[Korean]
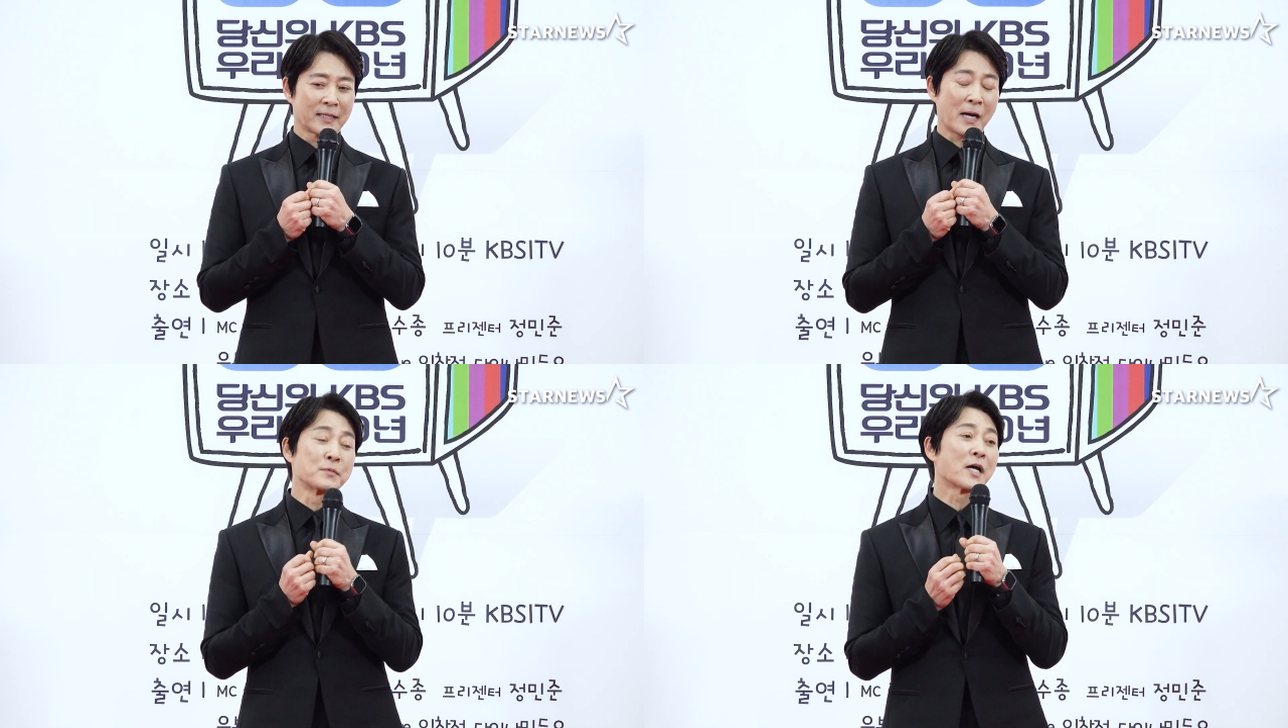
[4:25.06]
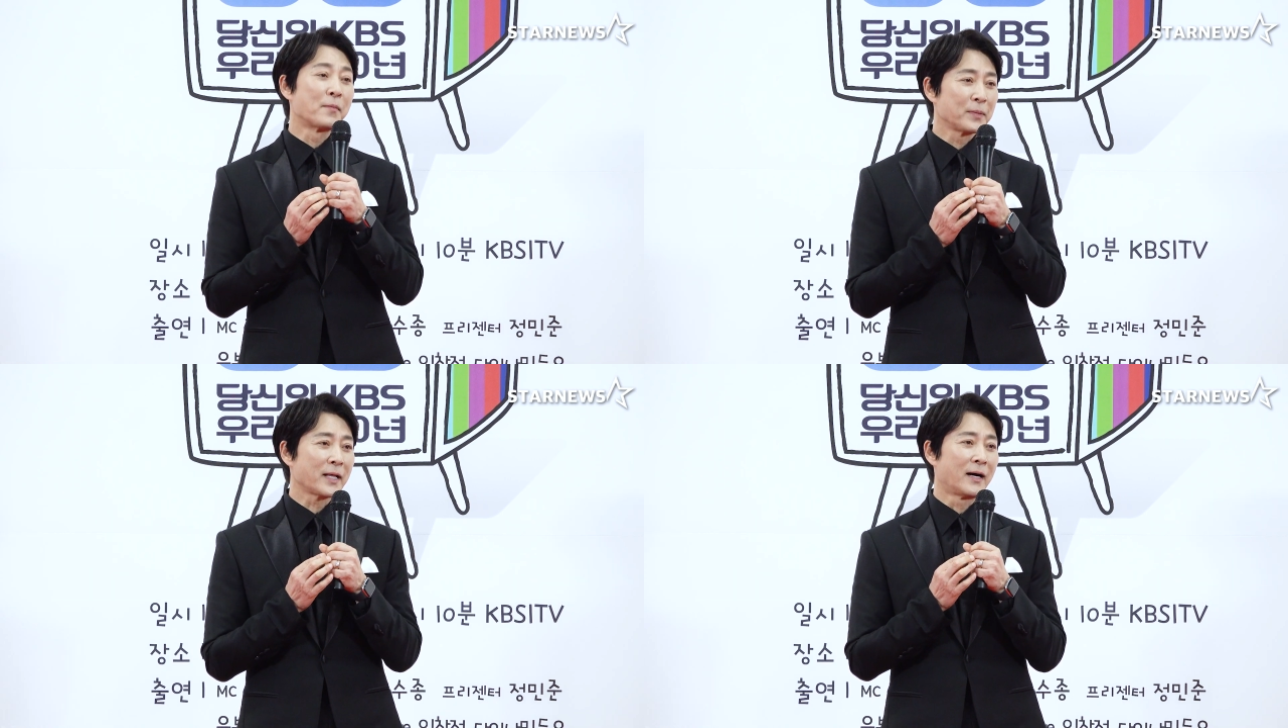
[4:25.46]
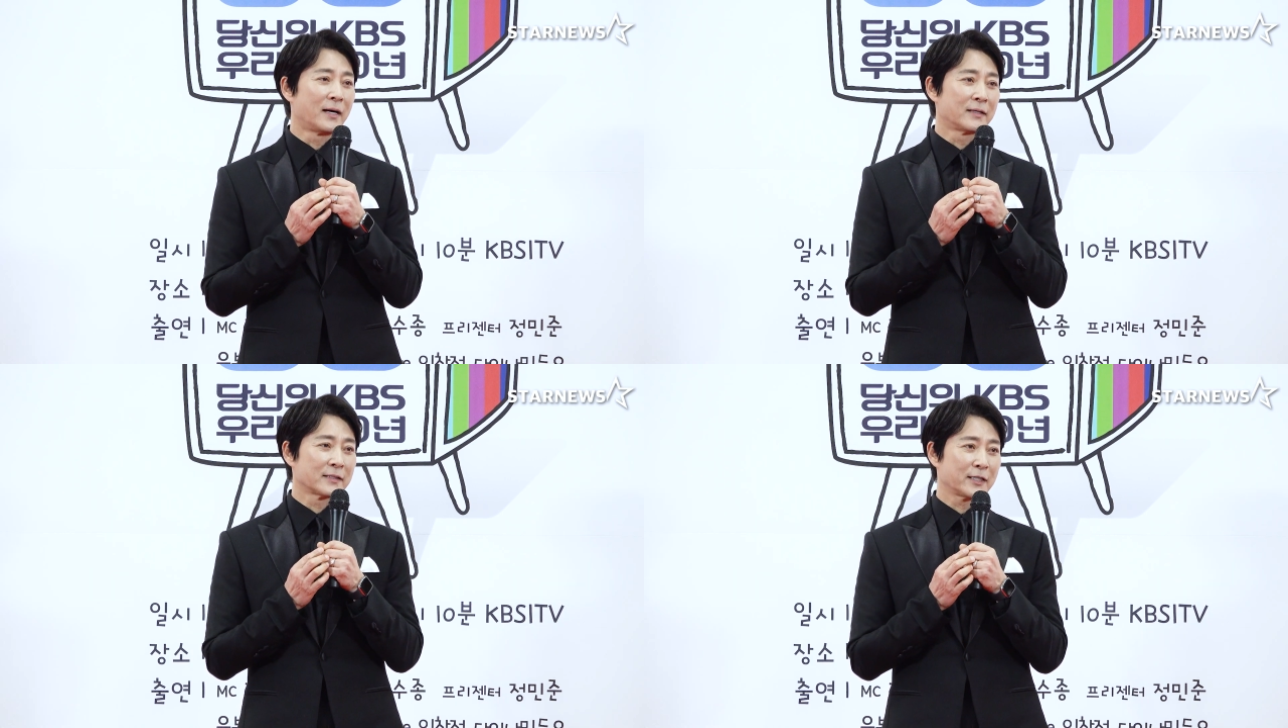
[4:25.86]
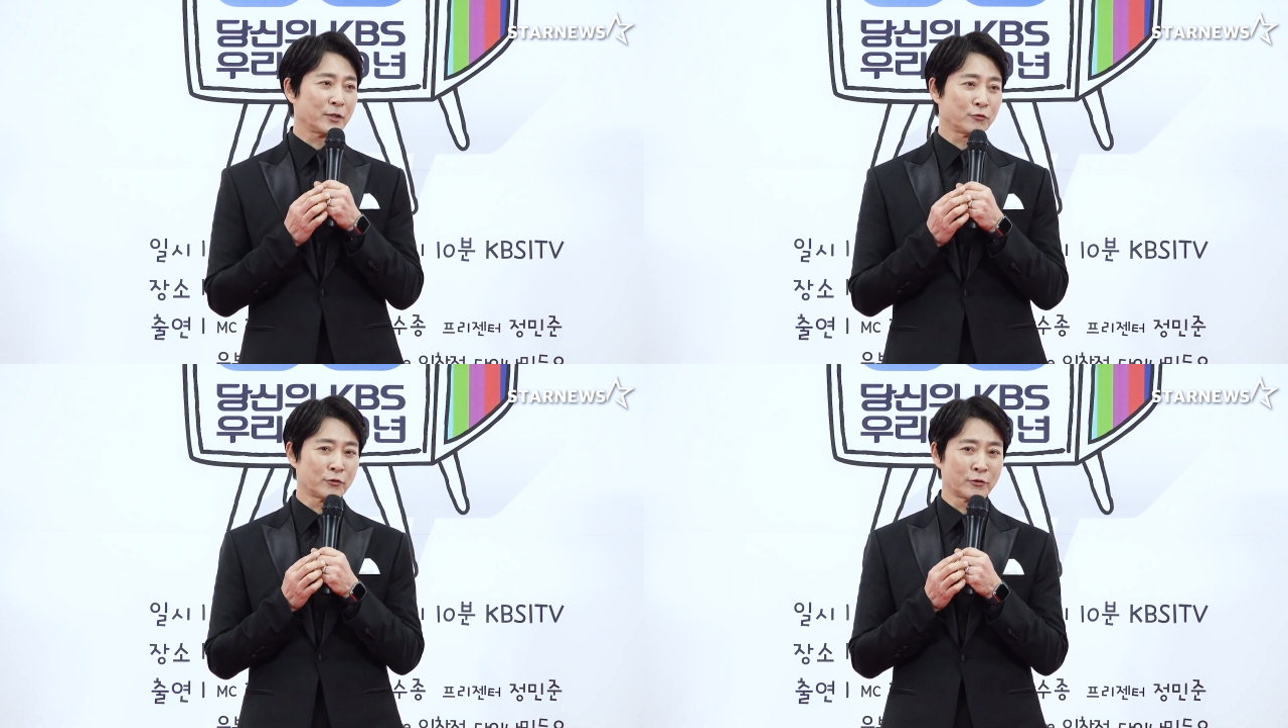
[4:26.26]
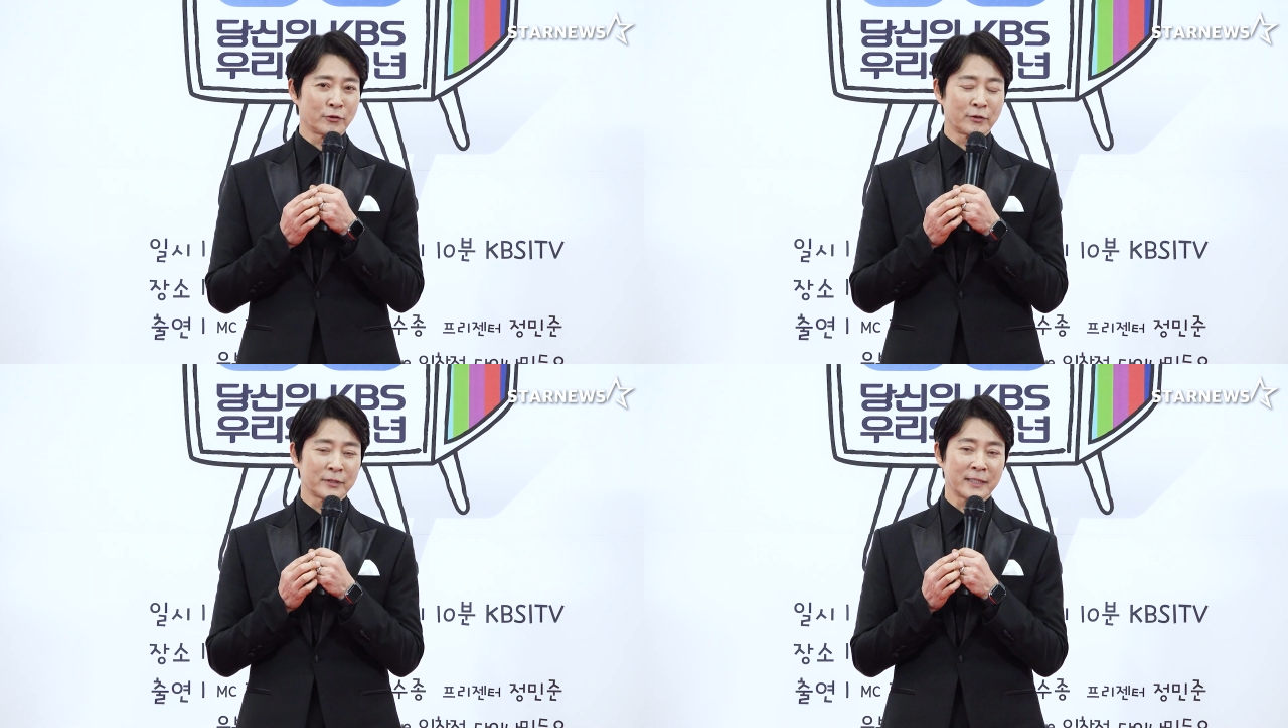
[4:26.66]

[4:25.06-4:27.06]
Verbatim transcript: 감사합니다. 그리고